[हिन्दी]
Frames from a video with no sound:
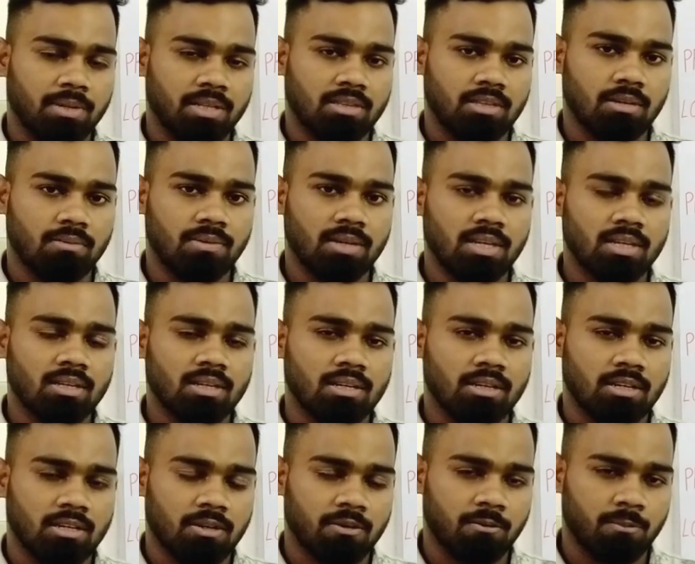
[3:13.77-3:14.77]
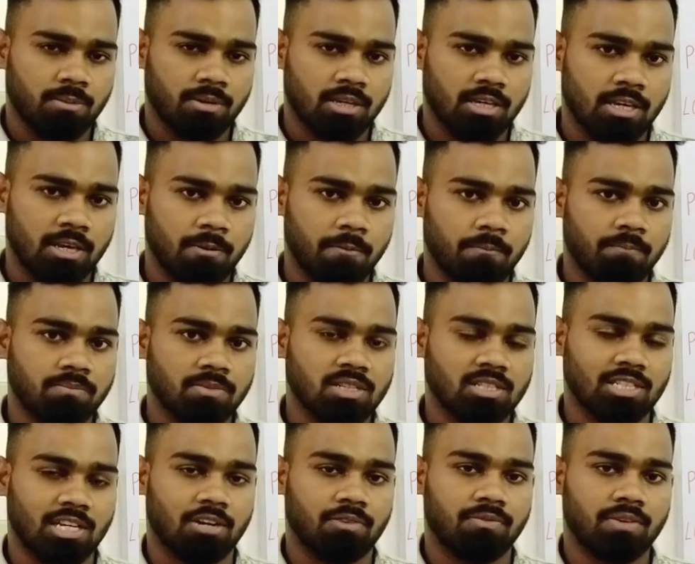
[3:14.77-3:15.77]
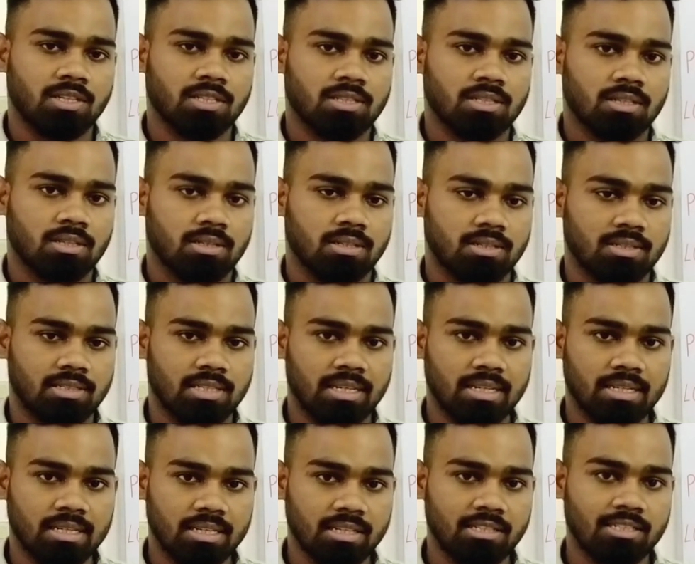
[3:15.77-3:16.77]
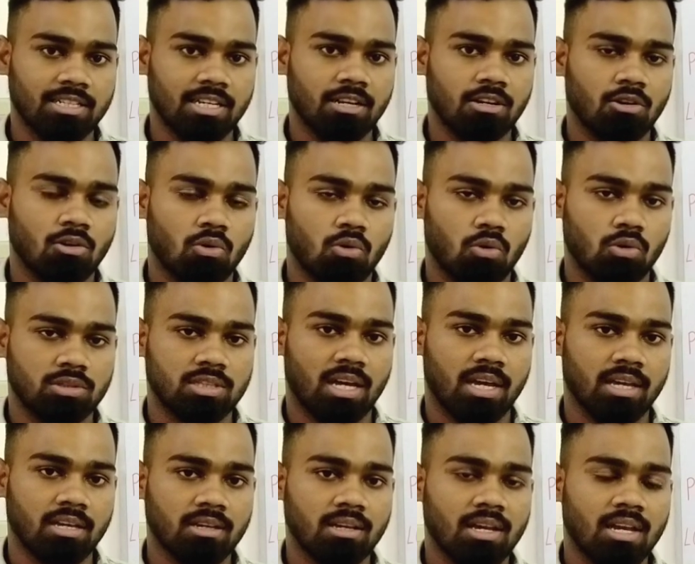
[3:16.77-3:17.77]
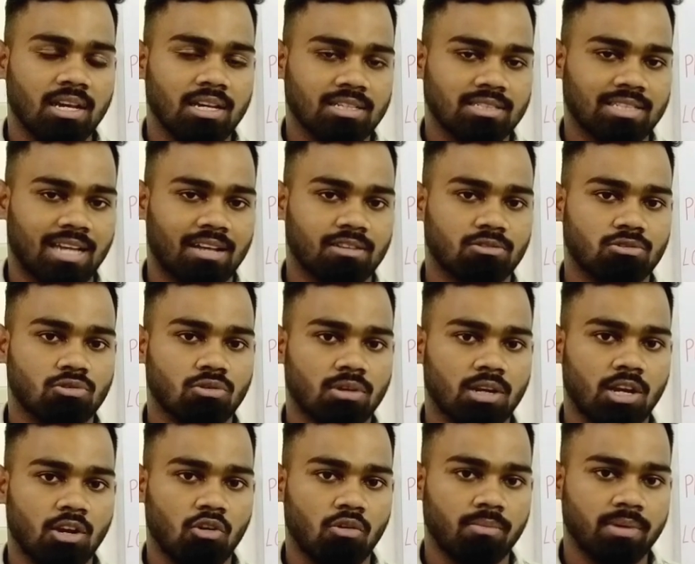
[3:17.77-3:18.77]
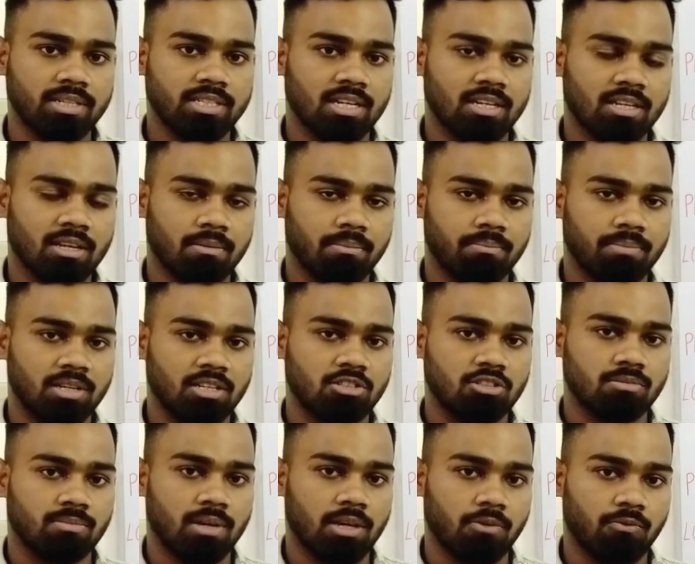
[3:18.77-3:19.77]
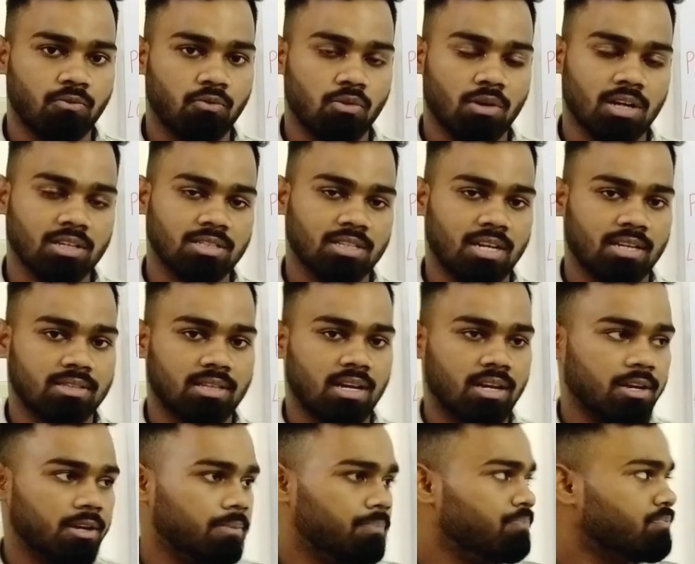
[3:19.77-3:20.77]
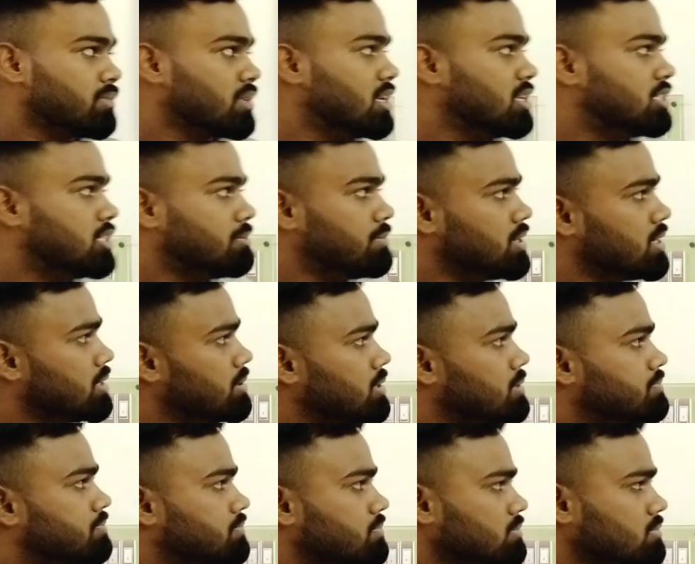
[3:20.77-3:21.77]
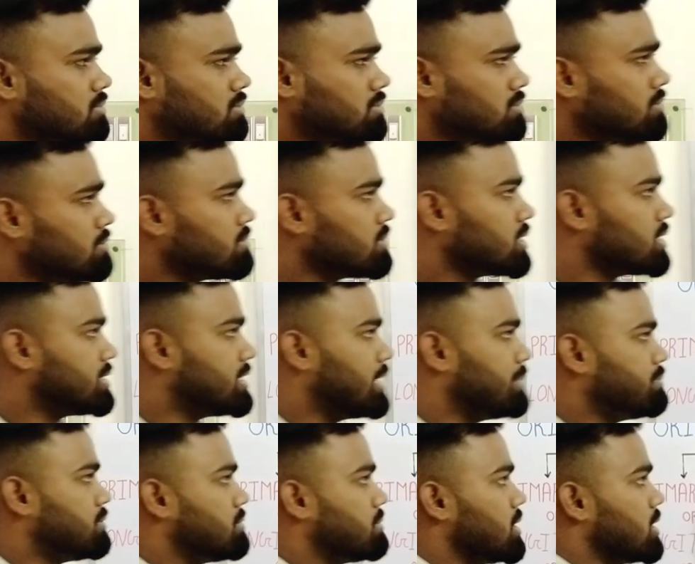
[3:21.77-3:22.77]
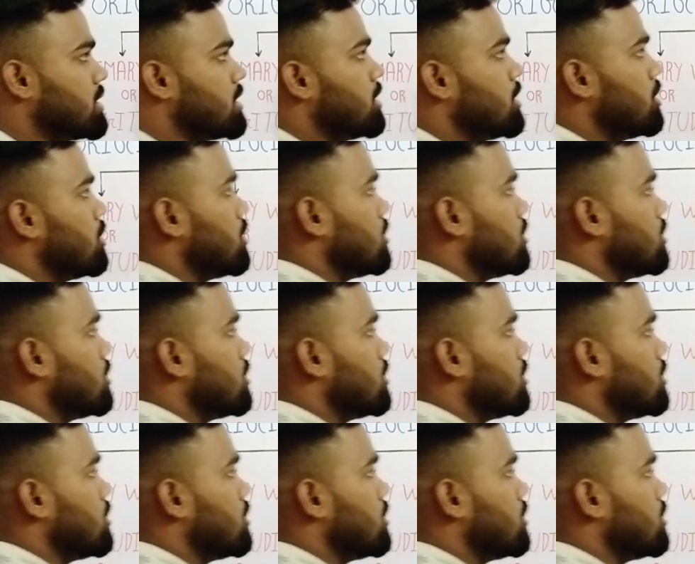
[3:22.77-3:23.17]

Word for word: पृथ्वी के सरफेस से नीचे होता है 700 किलोमीटर के बीच में फोकस रहता है किसी भी की डेप्थ में